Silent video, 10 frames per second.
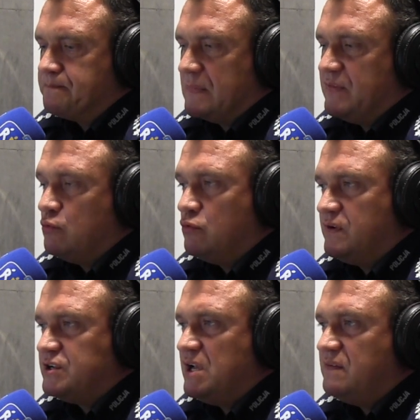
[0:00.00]
w kierunku
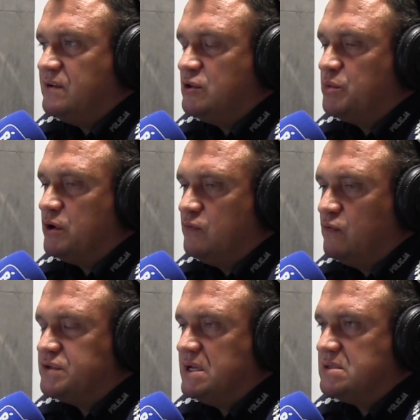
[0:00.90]
Warszawy i dopiero
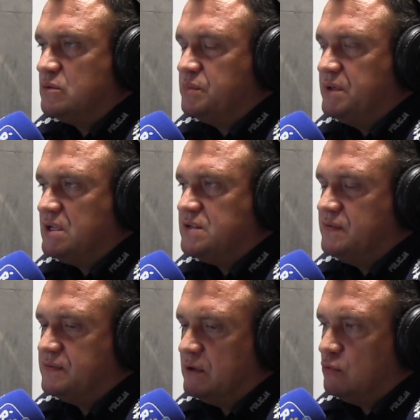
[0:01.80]
wówczas odbijać
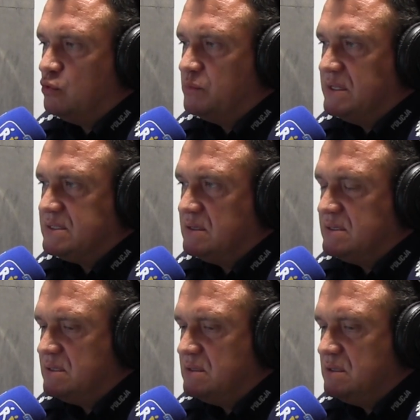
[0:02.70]
w kierunku Mielca.
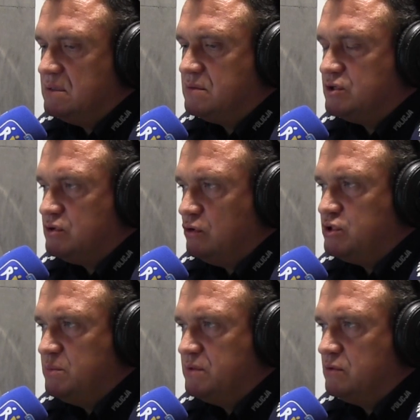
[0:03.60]
Niestety
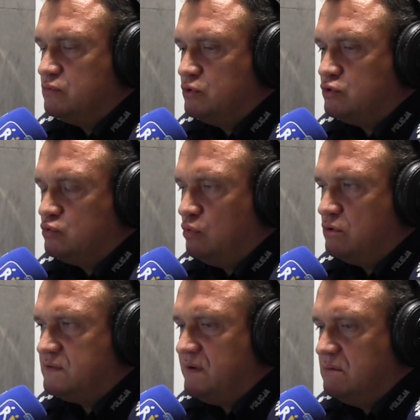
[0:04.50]
czynności będą dość
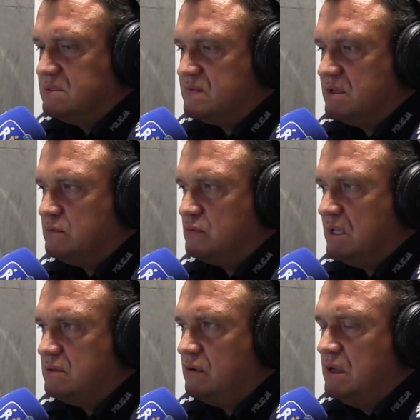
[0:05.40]
długo trwały ze względu
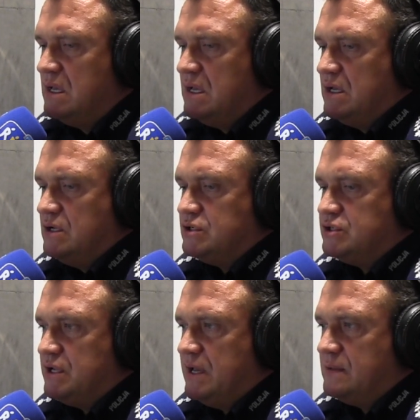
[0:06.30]
na to,
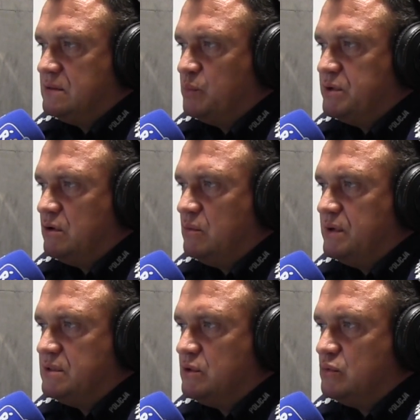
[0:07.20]
że dopiero
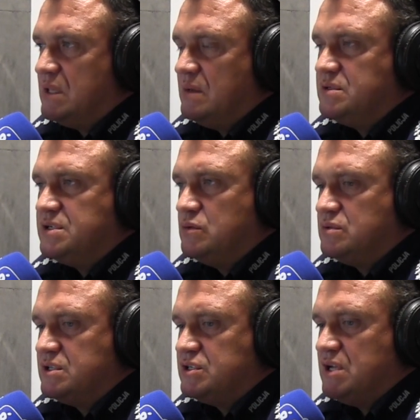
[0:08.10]
będą tam
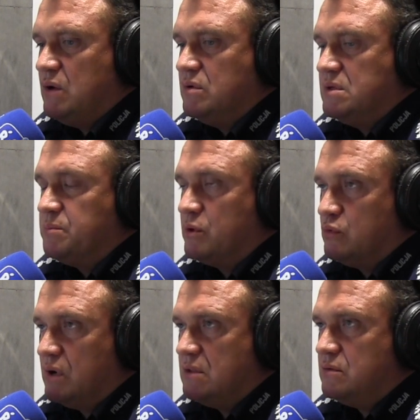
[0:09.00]
się zjeżdżały
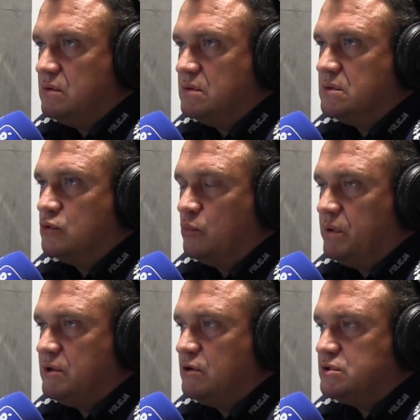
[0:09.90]
prokurator,
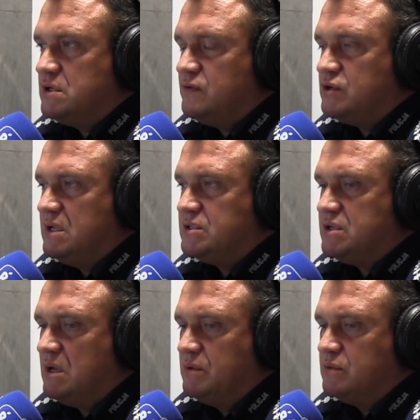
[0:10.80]
grupa
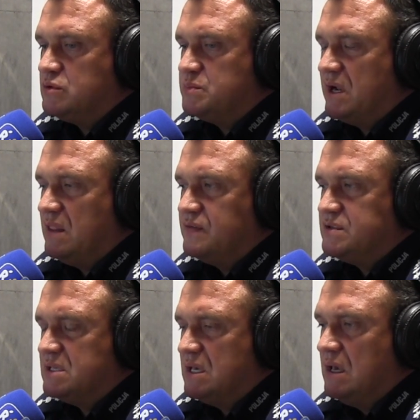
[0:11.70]
dochodzeniowo-śledcza, będą zbierane
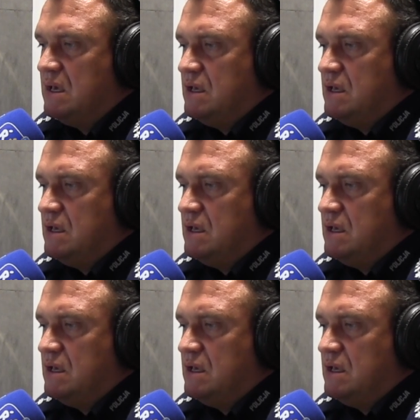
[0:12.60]
wszystkie